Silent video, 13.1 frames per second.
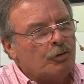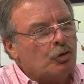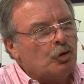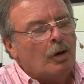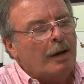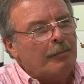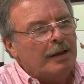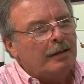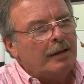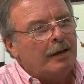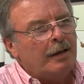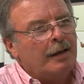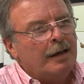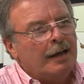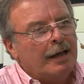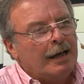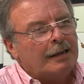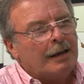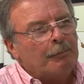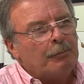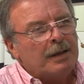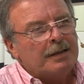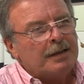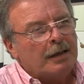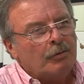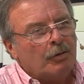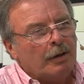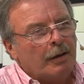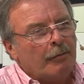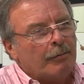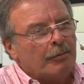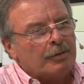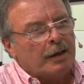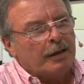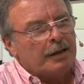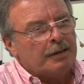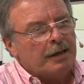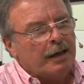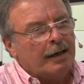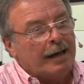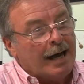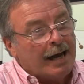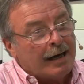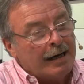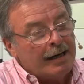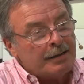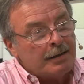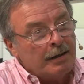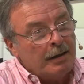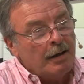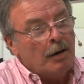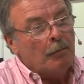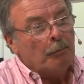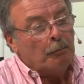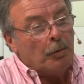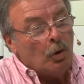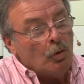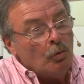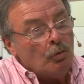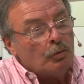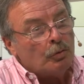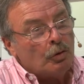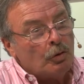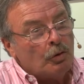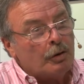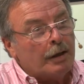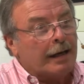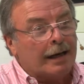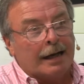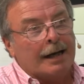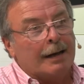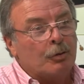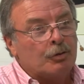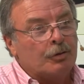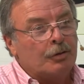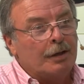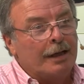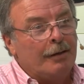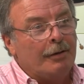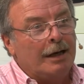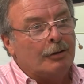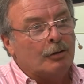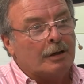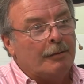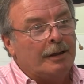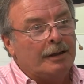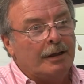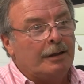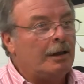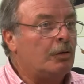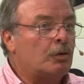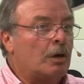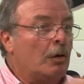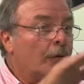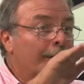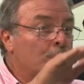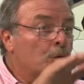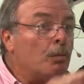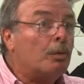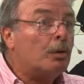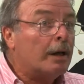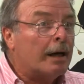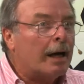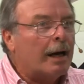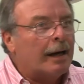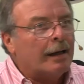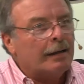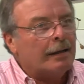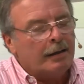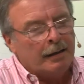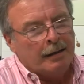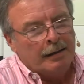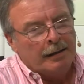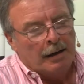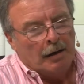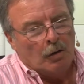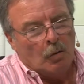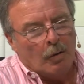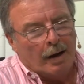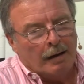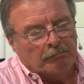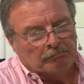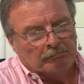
Solamente están pensando en que vamos a crecer en carnes, producto de que arrancamos de niveles totalmente distintos a los que supo tener la Argentina. Lo cual,